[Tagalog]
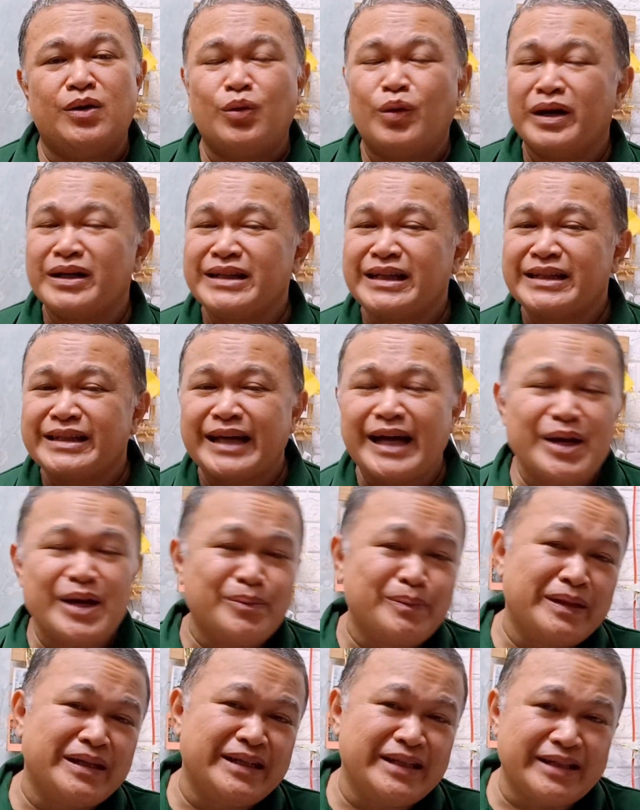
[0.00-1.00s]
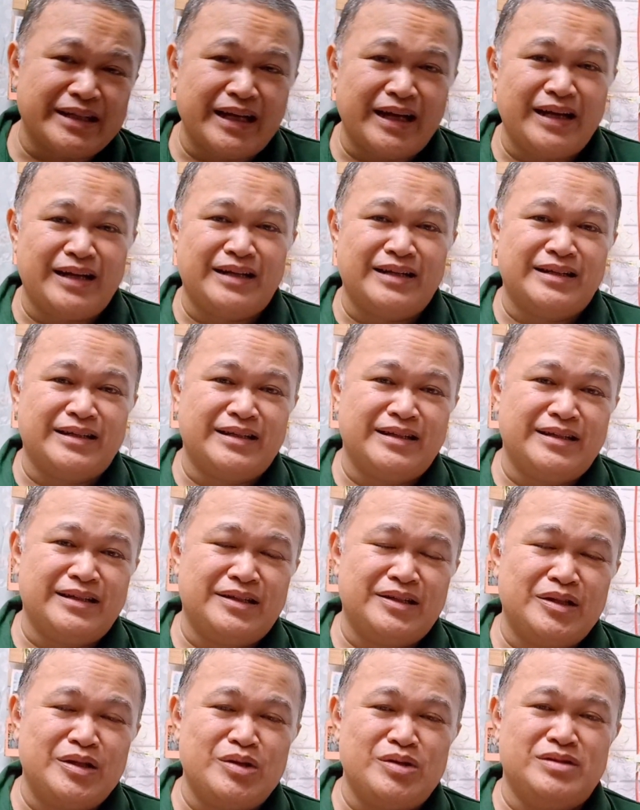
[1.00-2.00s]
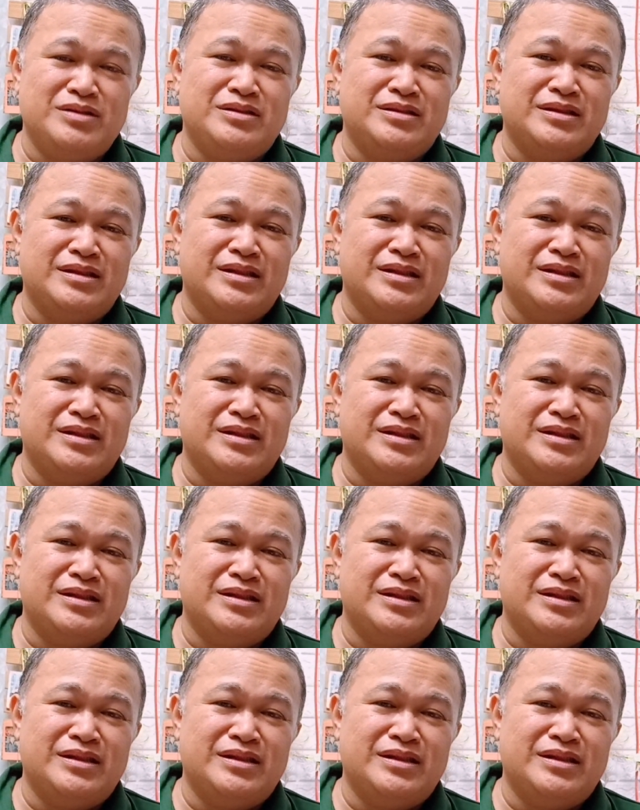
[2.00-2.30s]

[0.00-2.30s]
Huwag na tayong manira, no?